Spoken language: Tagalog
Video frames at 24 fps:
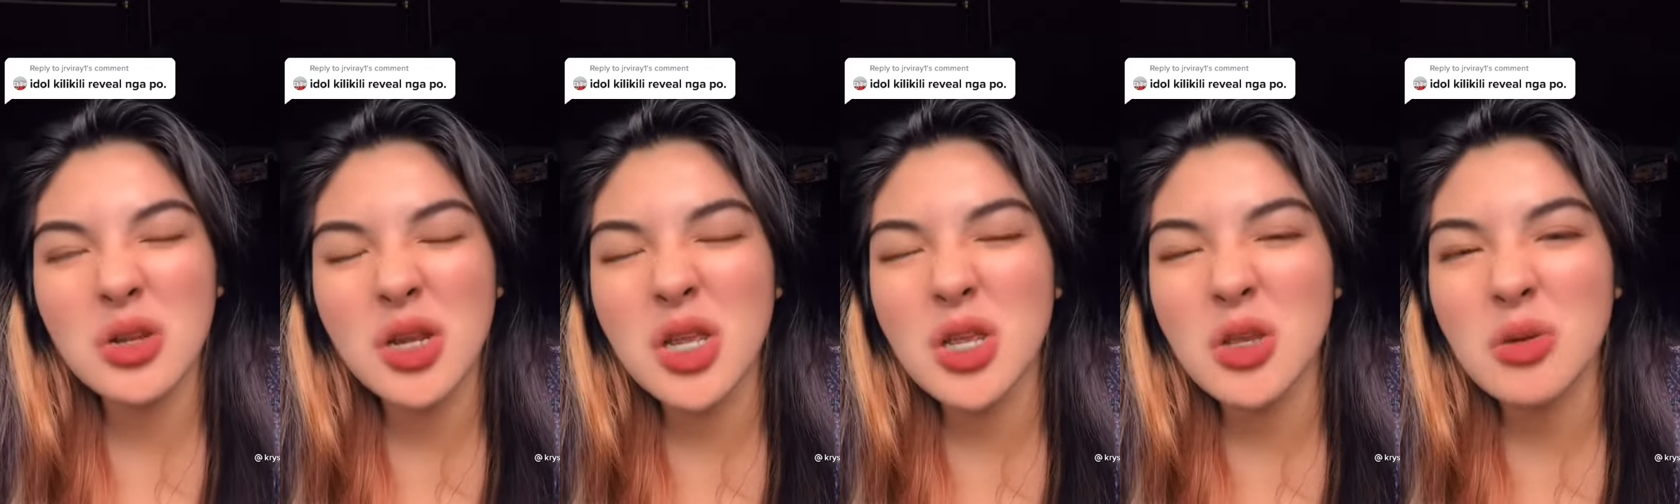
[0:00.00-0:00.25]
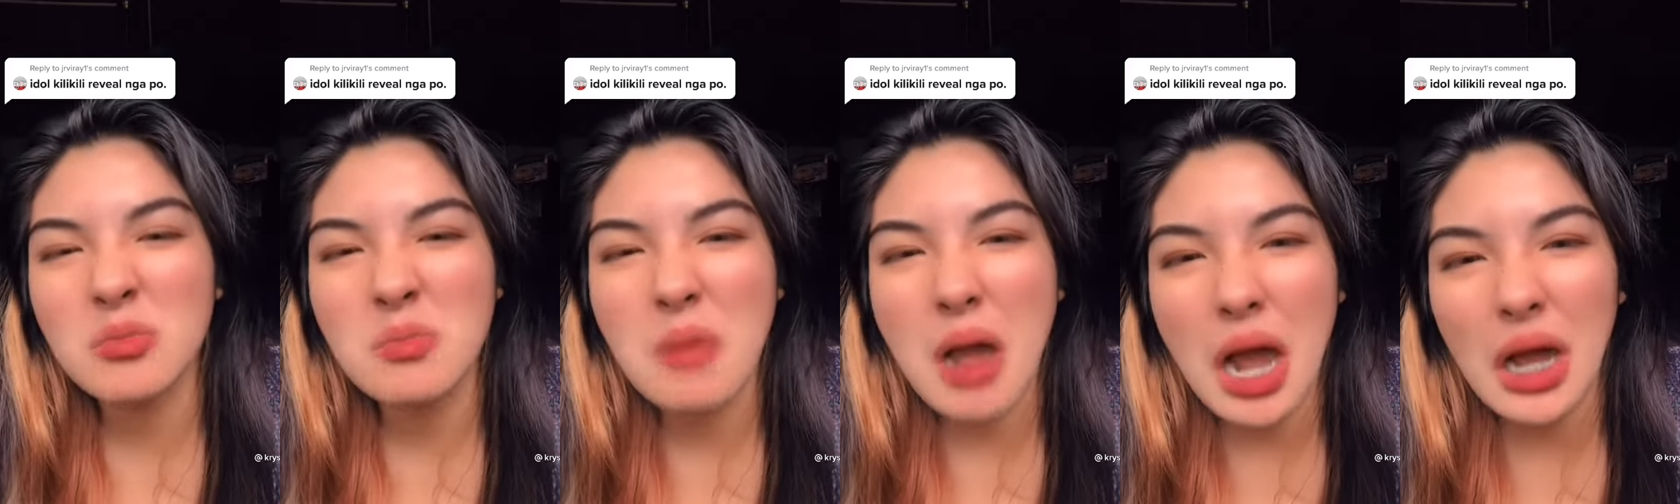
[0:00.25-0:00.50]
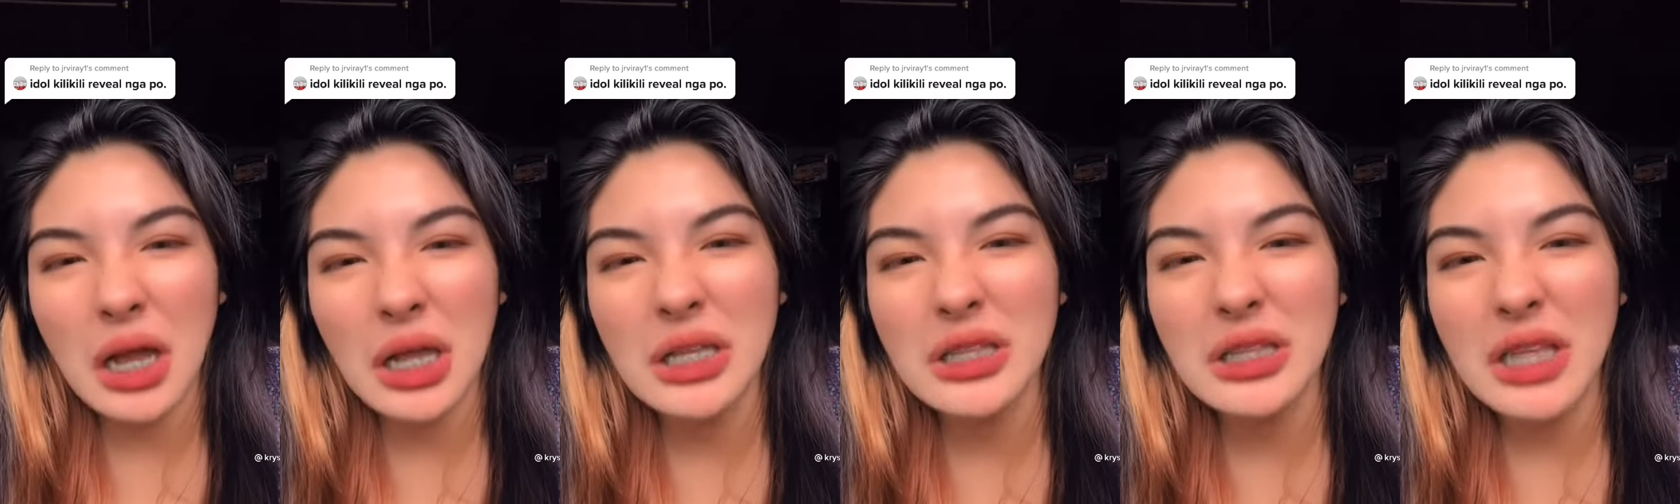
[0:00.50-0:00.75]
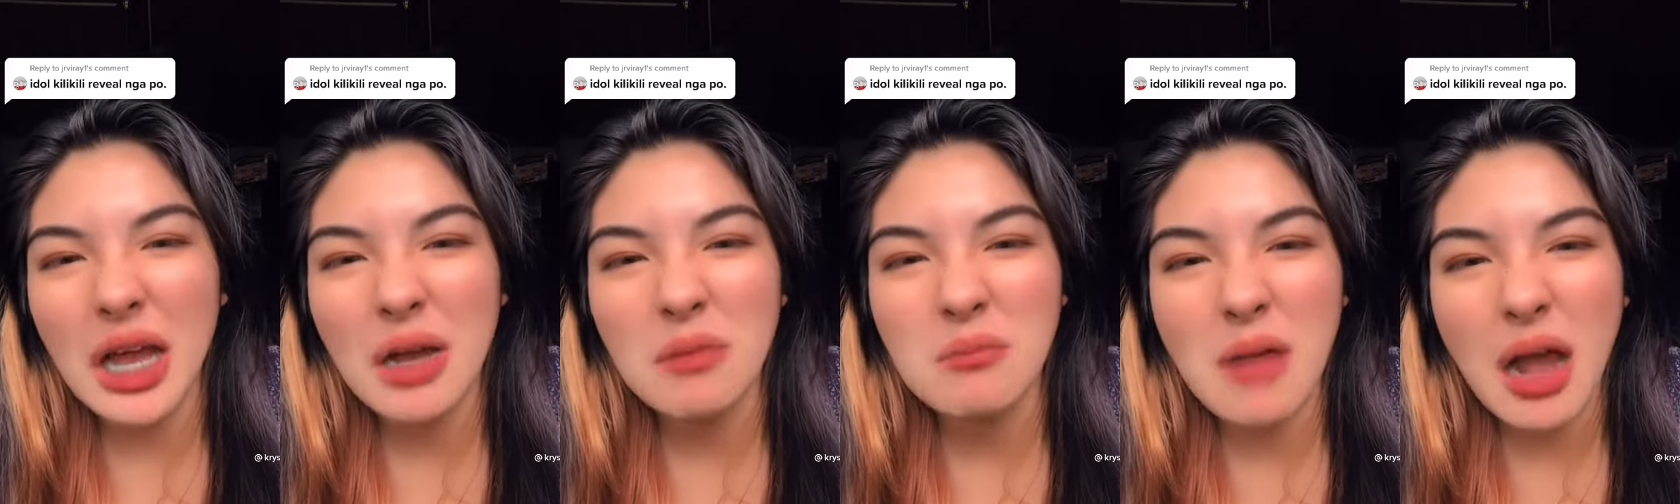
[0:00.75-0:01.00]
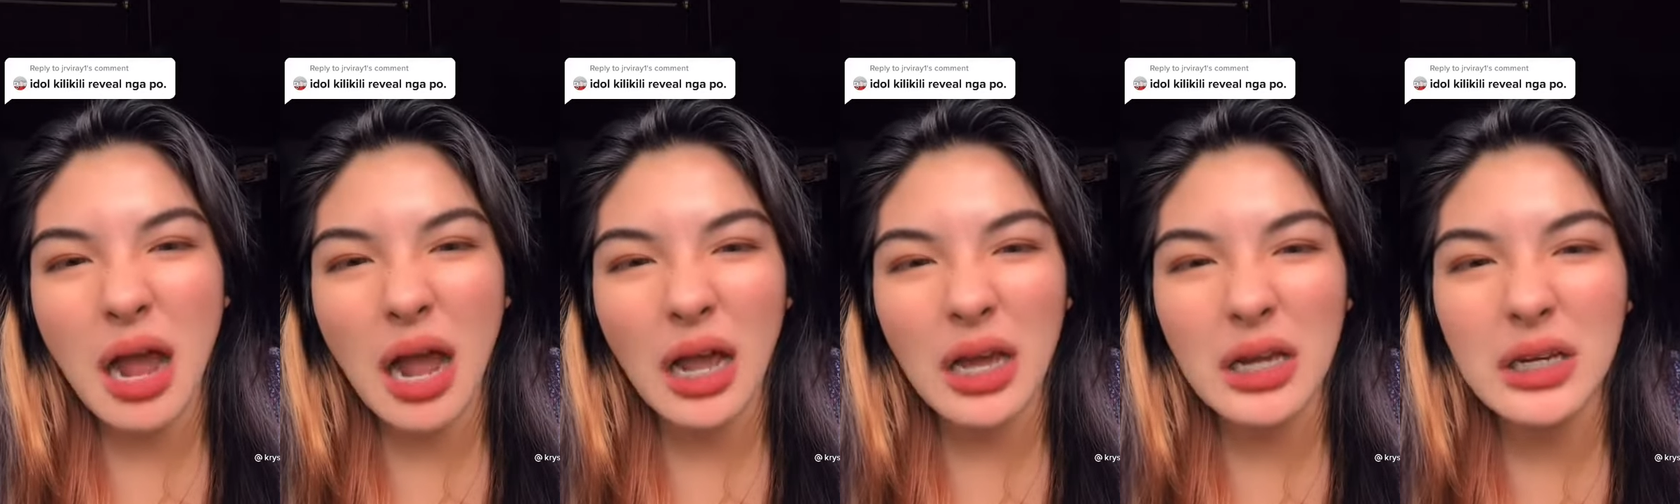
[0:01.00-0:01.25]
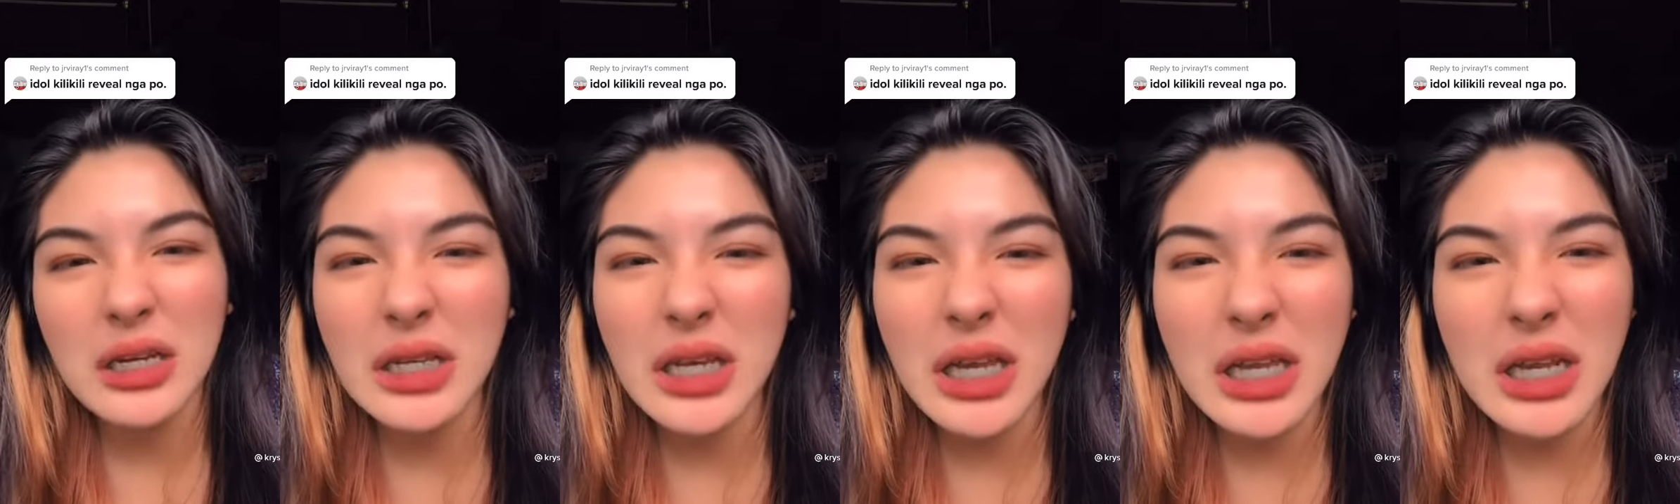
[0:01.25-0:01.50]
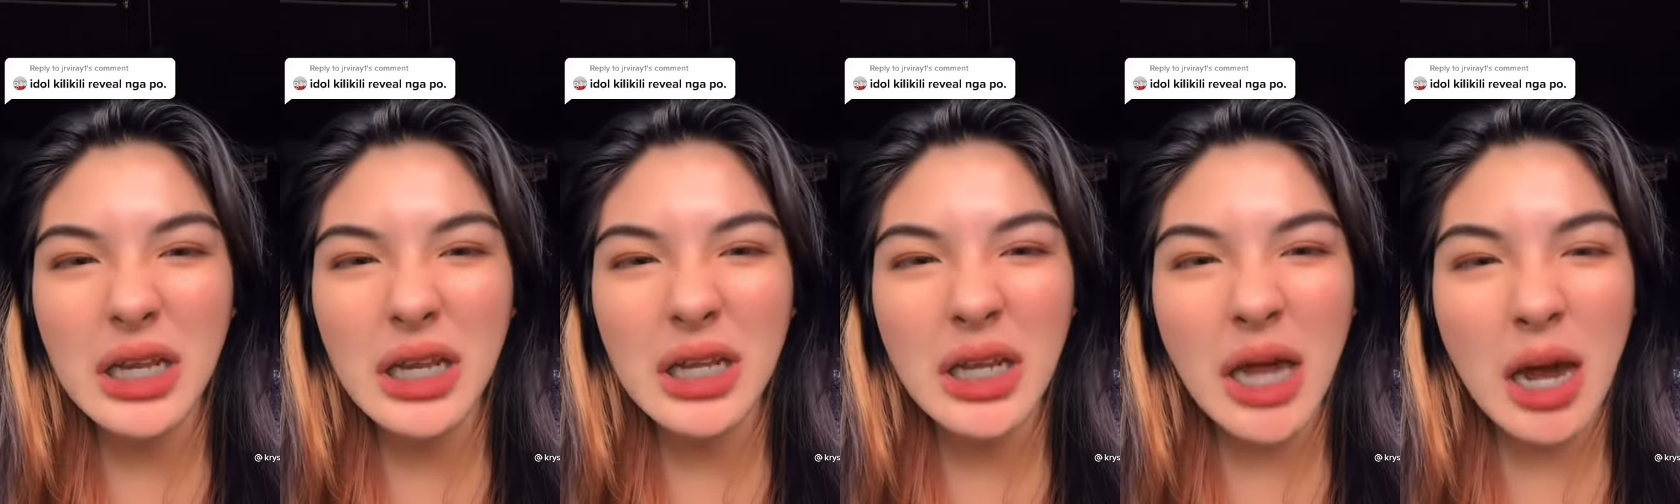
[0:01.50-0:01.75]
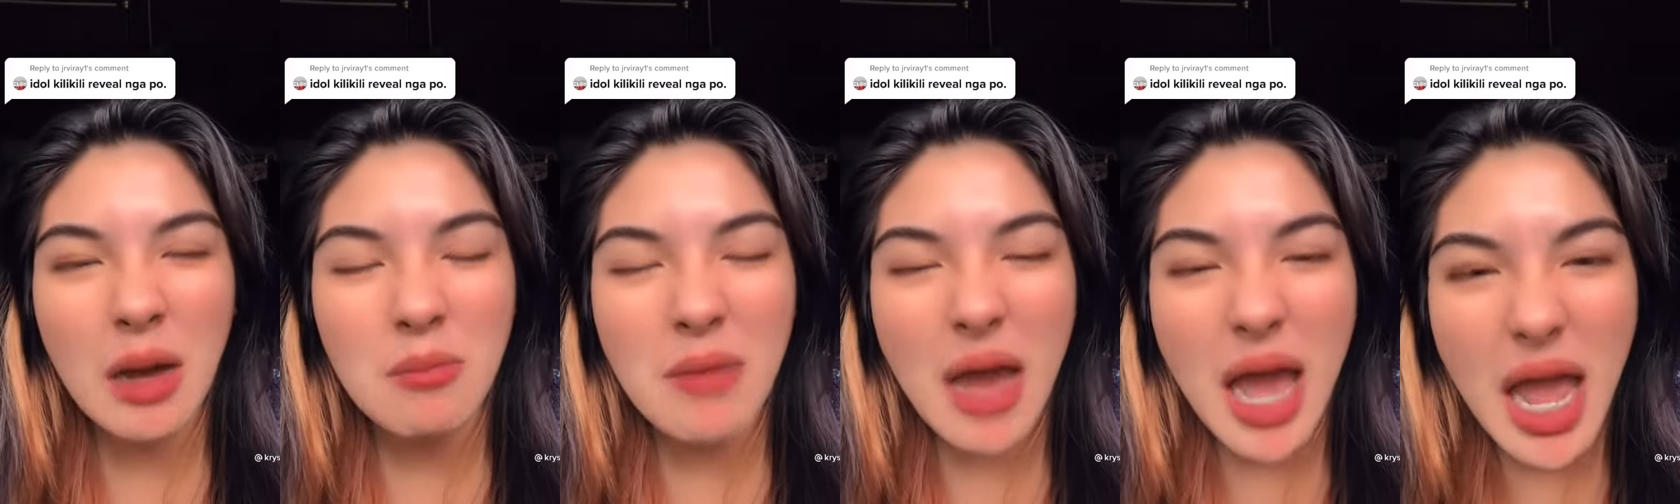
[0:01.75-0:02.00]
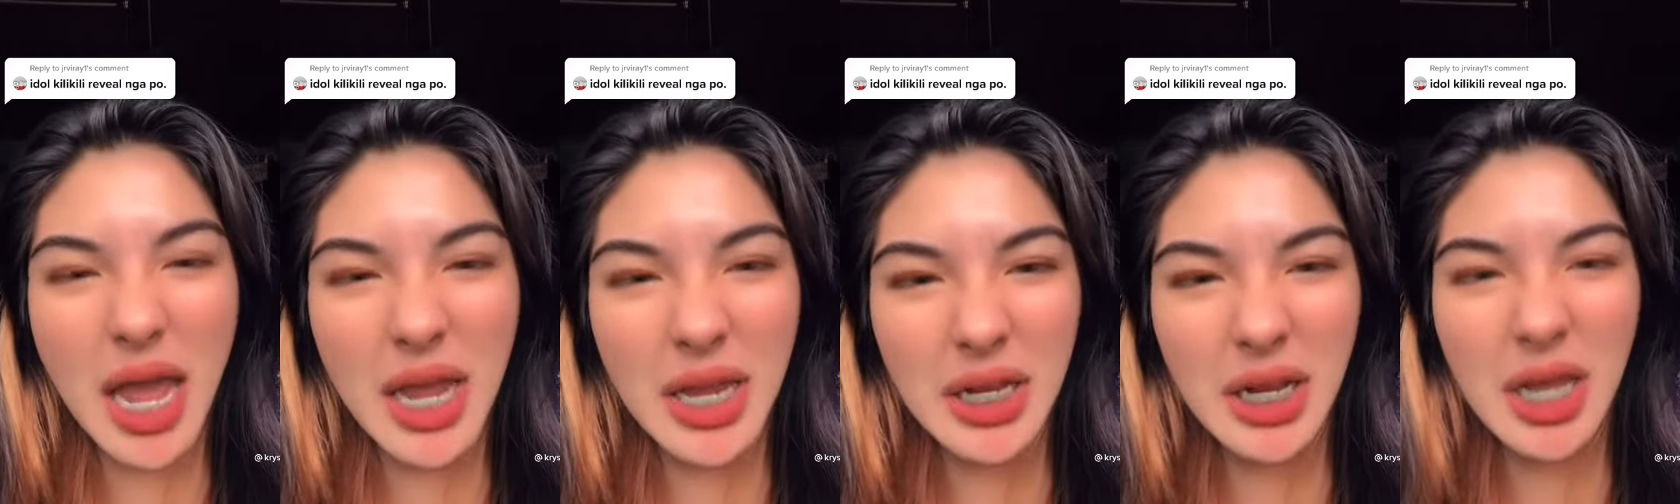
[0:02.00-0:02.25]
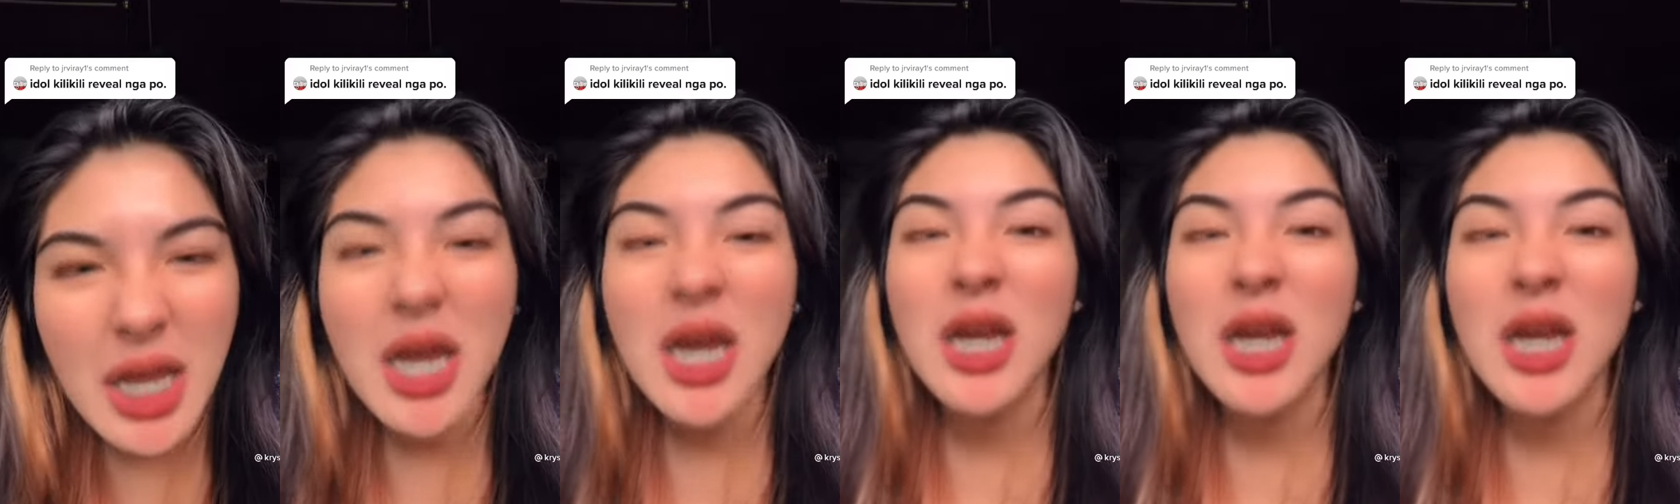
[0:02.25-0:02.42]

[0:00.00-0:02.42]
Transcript: ninyong makita ang mga kilikili naman.